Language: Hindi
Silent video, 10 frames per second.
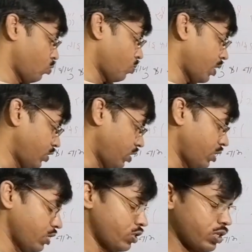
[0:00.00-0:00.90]

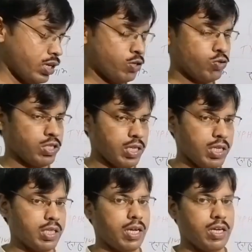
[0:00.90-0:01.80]
क्रोमाइसिटीन इसका यूज किया
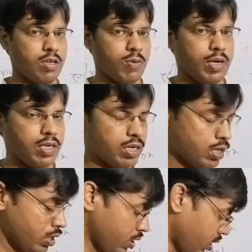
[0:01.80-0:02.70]
जाता है एंटीबायोटिक
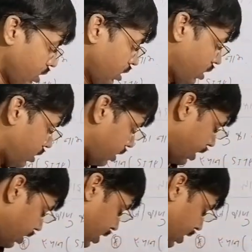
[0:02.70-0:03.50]
तीसरा